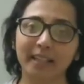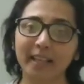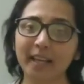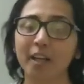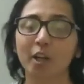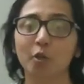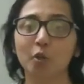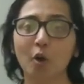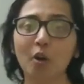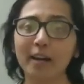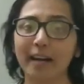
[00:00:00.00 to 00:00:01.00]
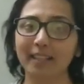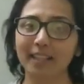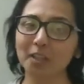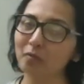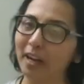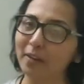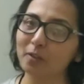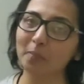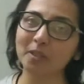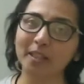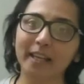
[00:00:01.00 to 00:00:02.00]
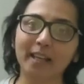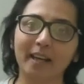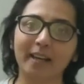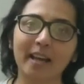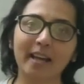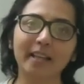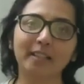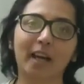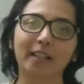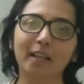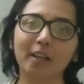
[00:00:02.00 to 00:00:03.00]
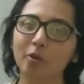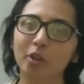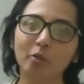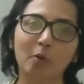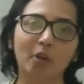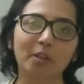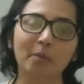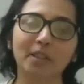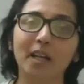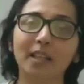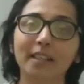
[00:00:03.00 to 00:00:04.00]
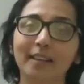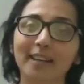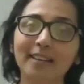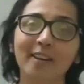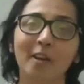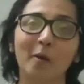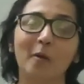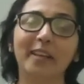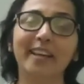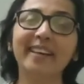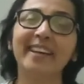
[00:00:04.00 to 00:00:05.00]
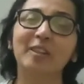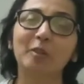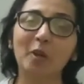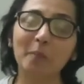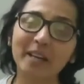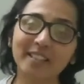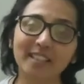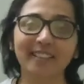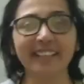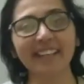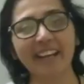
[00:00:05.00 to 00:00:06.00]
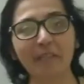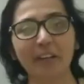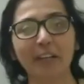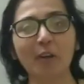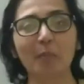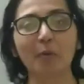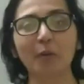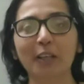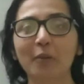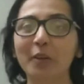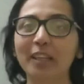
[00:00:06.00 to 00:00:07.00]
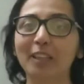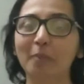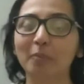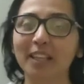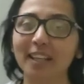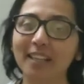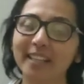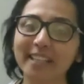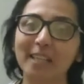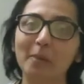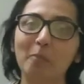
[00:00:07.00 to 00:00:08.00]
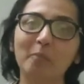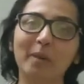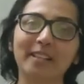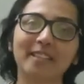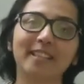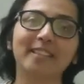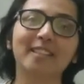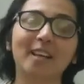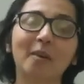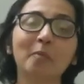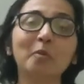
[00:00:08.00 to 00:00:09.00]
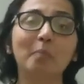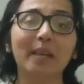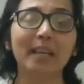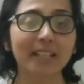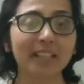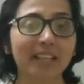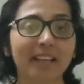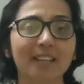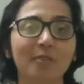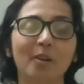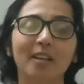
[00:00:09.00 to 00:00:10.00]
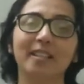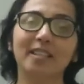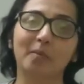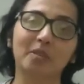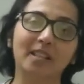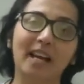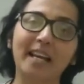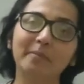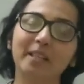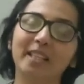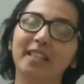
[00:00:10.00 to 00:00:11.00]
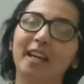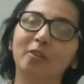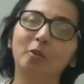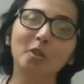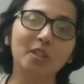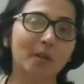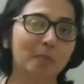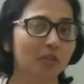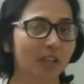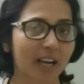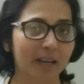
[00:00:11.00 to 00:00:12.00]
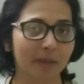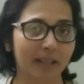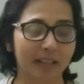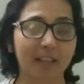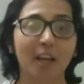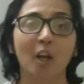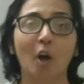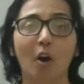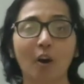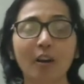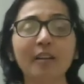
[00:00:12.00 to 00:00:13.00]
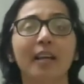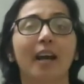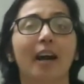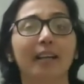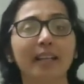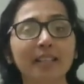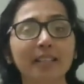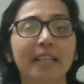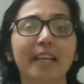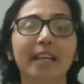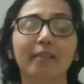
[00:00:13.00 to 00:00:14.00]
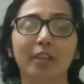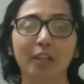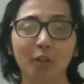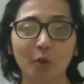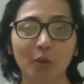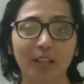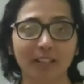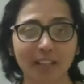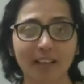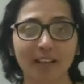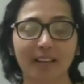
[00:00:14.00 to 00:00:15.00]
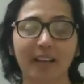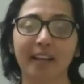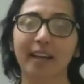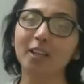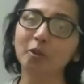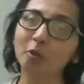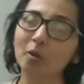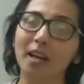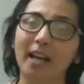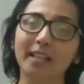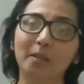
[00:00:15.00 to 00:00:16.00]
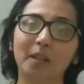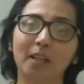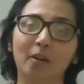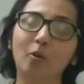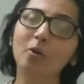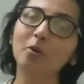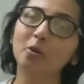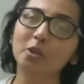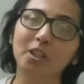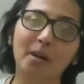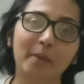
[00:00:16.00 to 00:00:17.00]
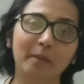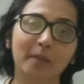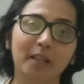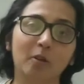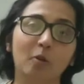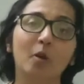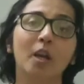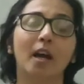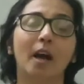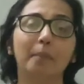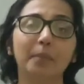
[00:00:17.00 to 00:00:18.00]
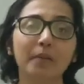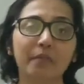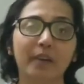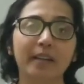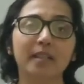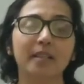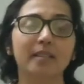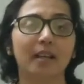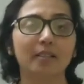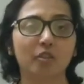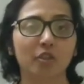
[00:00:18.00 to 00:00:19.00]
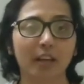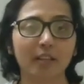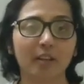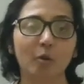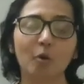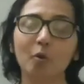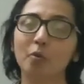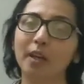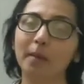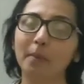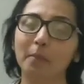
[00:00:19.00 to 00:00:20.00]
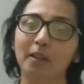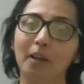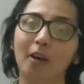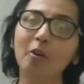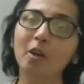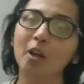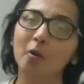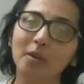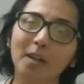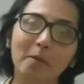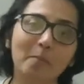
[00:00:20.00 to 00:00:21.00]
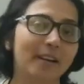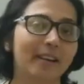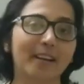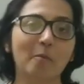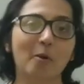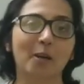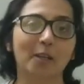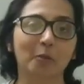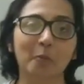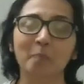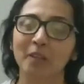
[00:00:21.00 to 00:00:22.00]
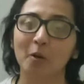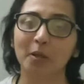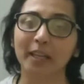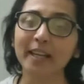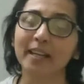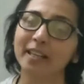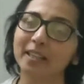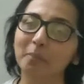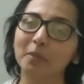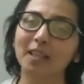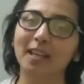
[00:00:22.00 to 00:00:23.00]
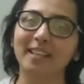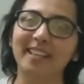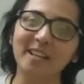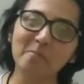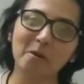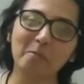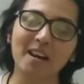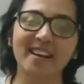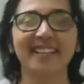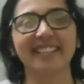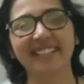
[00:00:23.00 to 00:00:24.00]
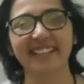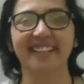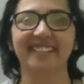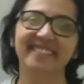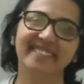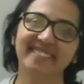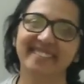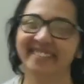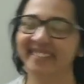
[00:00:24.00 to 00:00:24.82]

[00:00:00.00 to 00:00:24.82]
ठीक है सो एटलीस्ट फाइव सम्स अ डे करना है ज़्यादा करोगे तो बहुत ही मज़ा आ जाएगा ओके तो मैं जल्दी नया वीडियो अपलोड करूंगी तब तक के लिए कीप ऑन प्रैक्टिसिंग द सम्स मेरे चैनल को अगर सब्सक्राइब नहीं किया तो सब्सक्राइब इट और अगर ये वीडियो अच्छा लग रहा है तो लाइक भी करो कुछ कमेंट भी करो अपने फ्रेंड्स के साथ शेयर करो उन्हें भी बताओ उन्हें भी बढ़ने का मौका दो ओके तब तक के लिए बाय जय हिंद